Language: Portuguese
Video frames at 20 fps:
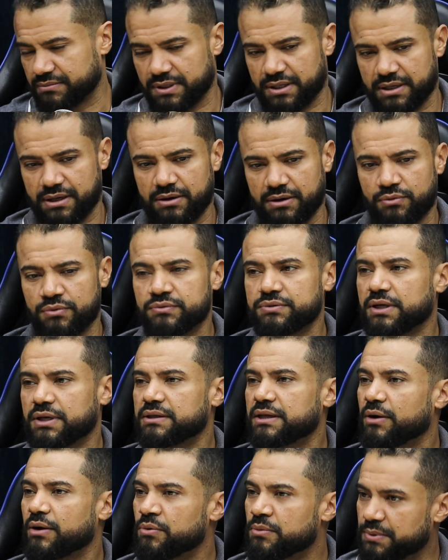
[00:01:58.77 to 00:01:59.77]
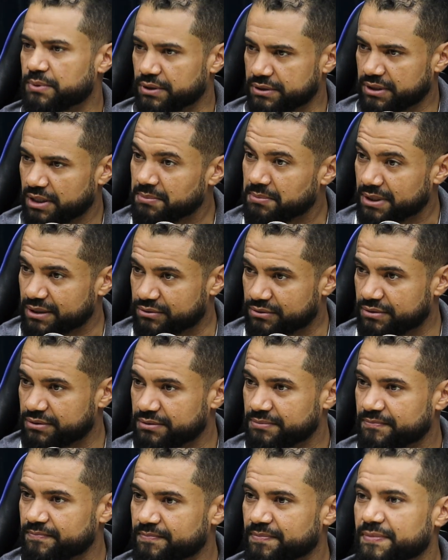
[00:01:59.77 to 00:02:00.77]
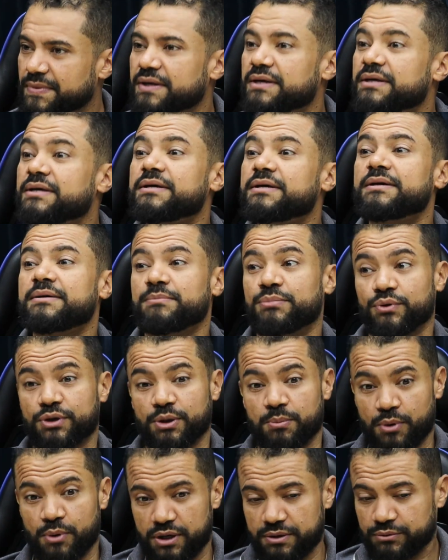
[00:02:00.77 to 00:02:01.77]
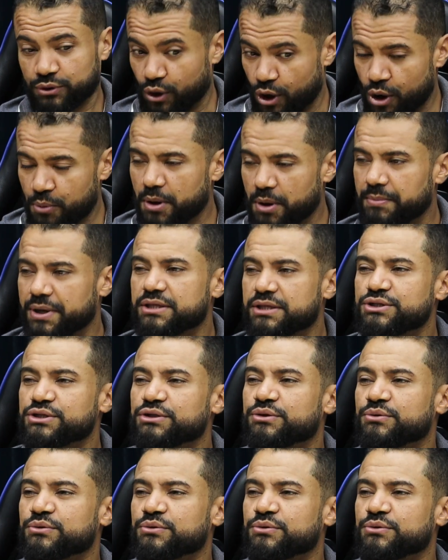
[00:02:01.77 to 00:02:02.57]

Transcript: né, contratar comportamento, porque normalmente a